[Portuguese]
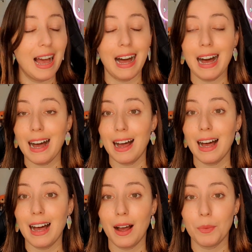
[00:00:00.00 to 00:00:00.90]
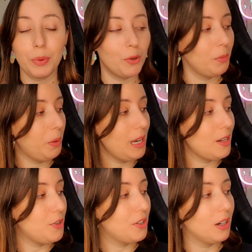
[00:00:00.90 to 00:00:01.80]
A, a Perry
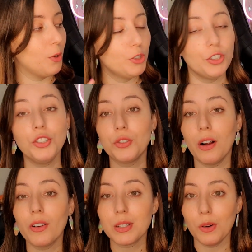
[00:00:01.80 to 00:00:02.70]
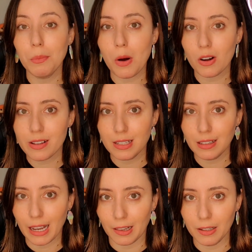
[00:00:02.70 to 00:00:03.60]
Page, hoje a gente vai fazer um
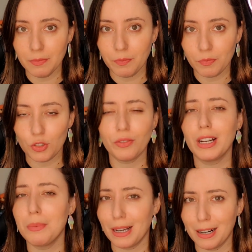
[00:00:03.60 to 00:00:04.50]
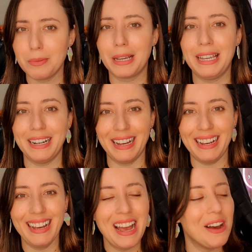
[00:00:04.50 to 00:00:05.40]
unboxing dela já falei pra caramba aqui,
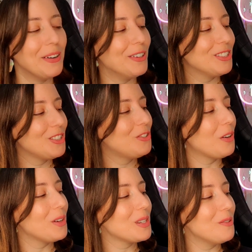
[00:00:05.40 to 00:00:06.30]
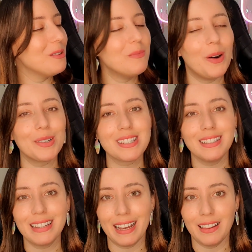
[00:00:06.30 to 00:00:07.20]
né? Hoje a gente vai fazer um
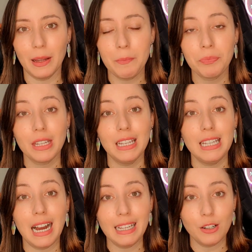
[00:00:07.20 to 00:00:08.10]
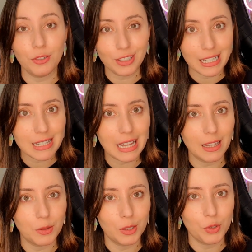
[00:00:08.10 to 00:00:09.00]
unboxing dela. E aí eu vou
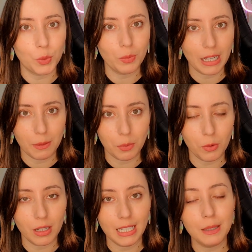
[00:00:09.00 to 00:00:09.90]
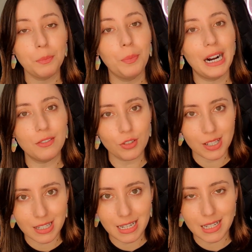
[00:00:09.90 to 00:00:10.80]
testá-la durante um tempo. E pra
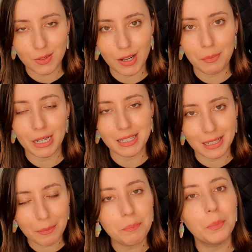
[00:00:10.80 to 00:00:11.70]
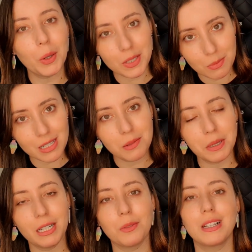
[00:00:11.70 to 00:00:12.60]
vocês vai aparecer na próxima
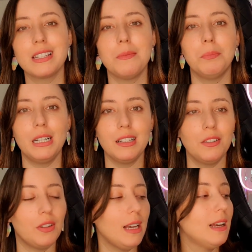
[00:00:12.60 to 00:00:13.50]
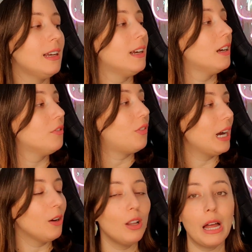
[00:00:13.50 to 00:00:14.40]
semana, então na semana que vem
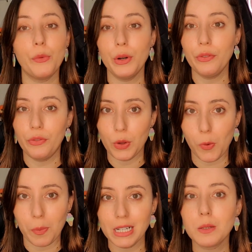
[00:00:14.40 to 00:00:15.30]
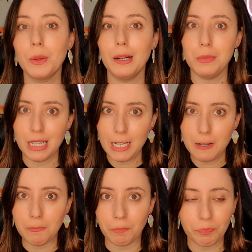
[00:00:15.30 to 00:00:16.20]
vai rolar review. Mas pra
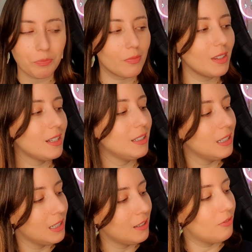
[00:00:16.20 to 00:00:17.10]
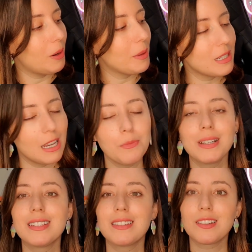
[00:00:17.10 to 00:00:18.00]
mim vai passar aí
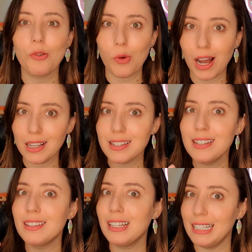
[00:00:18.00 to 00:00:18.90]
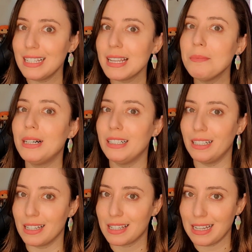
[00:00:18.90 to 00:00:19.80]
umas quase três
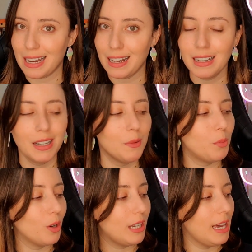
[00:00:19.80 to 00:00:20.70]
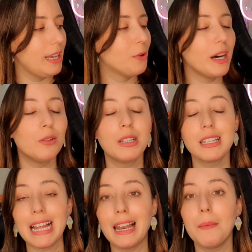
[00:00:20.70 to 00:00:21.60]
semanas, tá? Porque eu quero
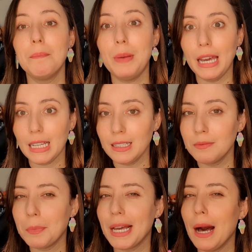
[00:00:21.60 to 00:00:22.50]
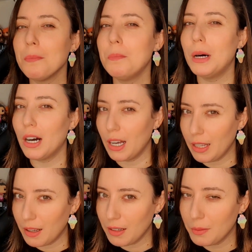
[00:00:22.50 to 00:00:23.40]
testá-la bem, pegar a
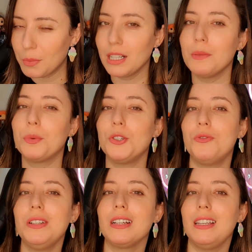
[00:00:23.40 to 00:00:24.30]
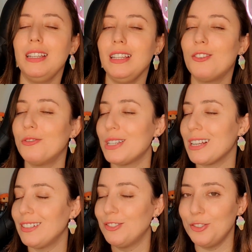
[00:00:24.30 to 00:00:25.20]
manha para depois vir aqui e
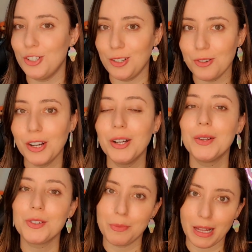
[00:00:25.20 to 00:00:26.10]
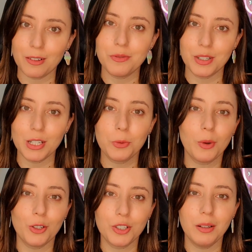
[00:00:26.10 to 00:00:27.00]
conversar tudinho sobre ela com vocês,
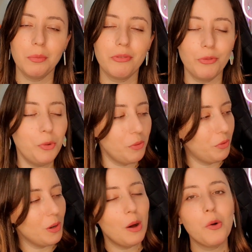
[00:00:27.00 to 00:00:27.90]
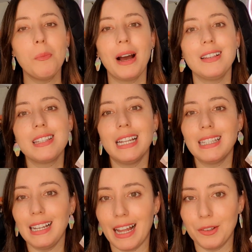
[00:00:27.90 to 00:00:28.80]
porque eu acho que review é algo mais
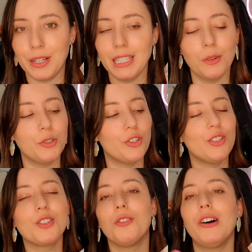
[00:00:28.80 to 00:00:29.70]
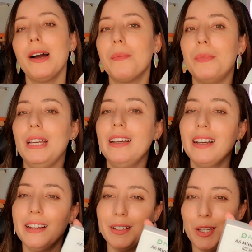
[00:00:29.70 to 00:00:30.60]
detalhado, né? Então hoje a gente só vai
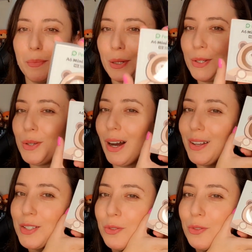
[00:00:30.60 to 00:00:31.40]
abrir e apreciar essa